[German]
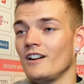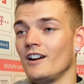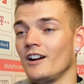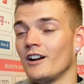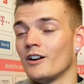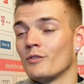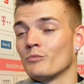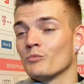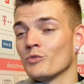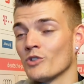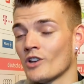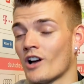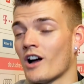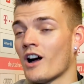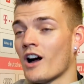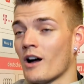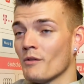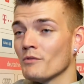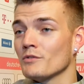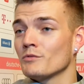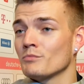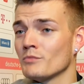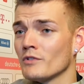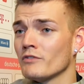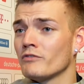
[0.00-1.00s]
Ähm, ja,
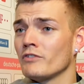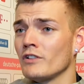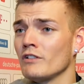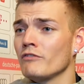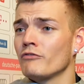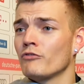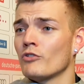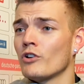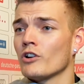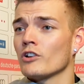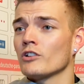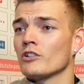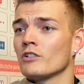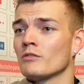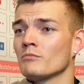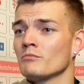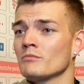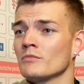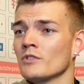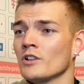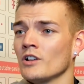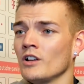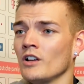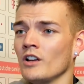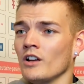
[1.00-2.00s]
habe ich mir viel
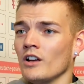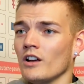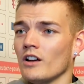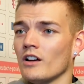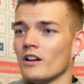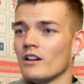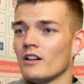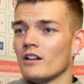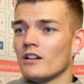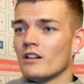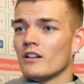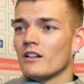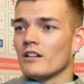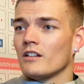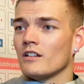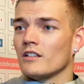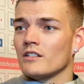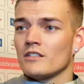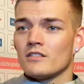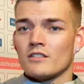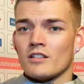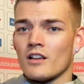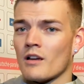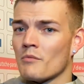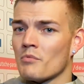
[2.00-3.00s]
vorgenommen. Äh,
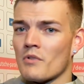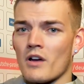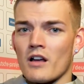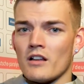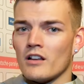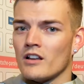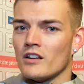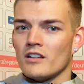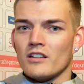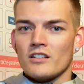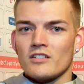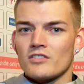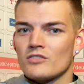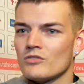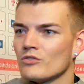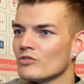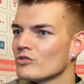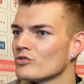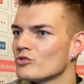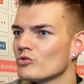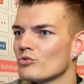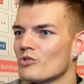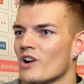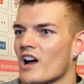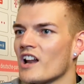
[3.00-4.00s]
ich habe allerdings
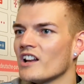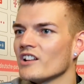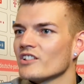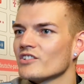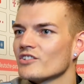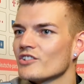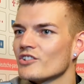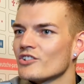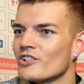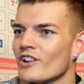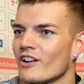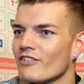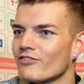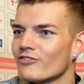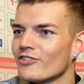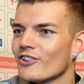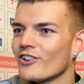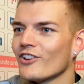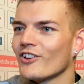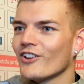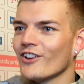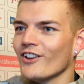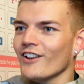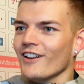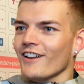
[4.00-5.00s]
noch zu gar nichts
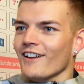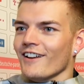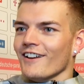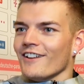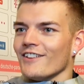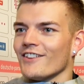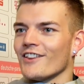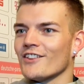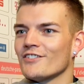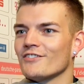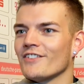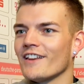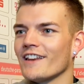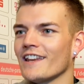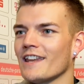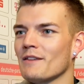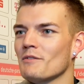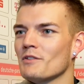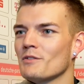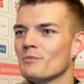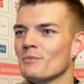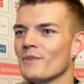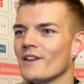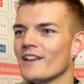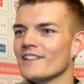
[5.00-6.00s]
geschafft. Deswegen
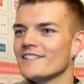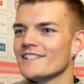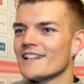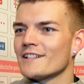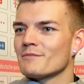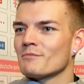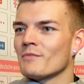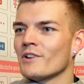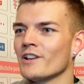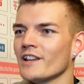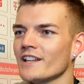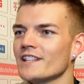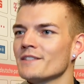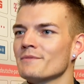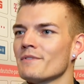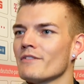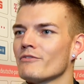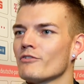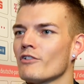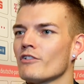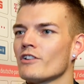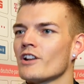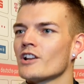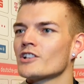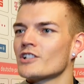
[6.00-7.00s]
nehme ich mir jetzt erstmal nichts mehr
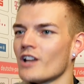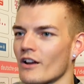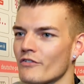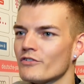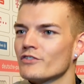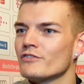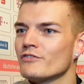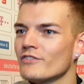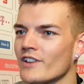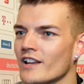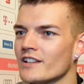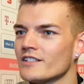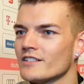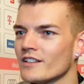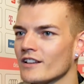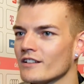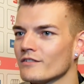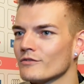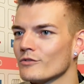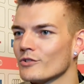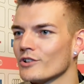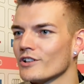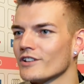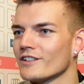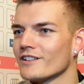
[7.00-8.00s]
vor, dann schaffe ich es vielleicht
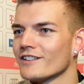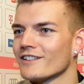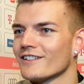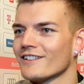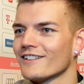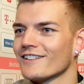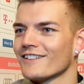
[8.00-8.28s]
irgendwo hin.